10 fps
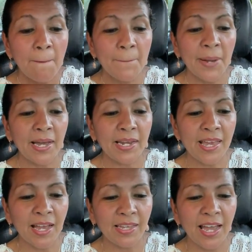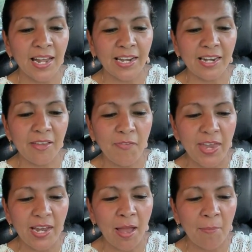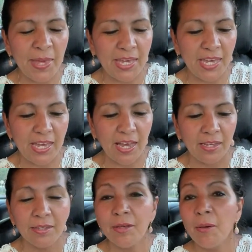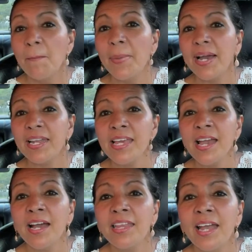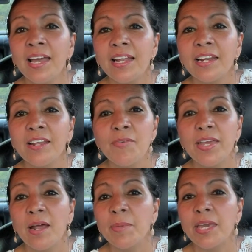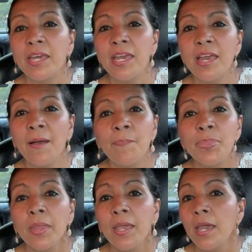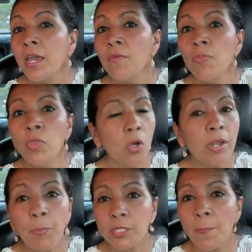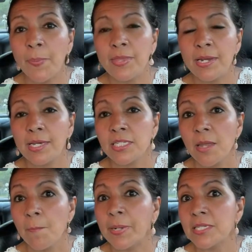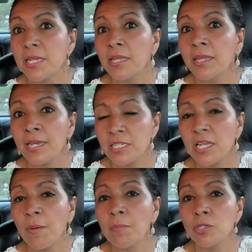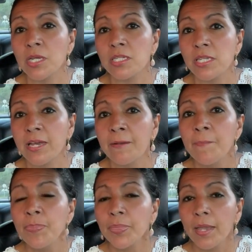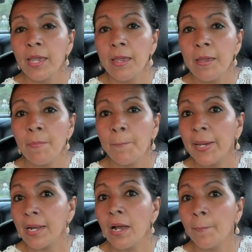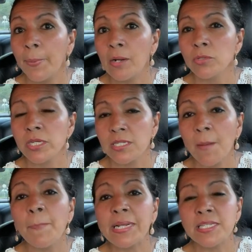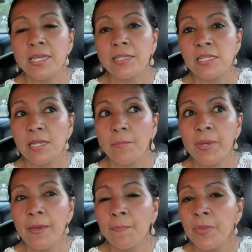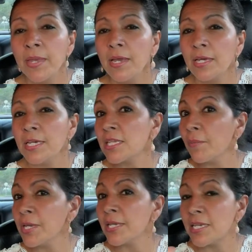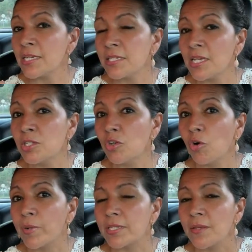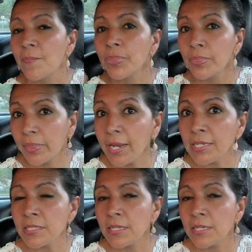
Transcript: Mariana Rivera Mejía. Mariana Rivera Mejía. Eh, no le voy a pedir que estén presentes, quizá vamos a hacer eh, para, para los que están presentes también, quizá voy a hacer seis sobres. Tres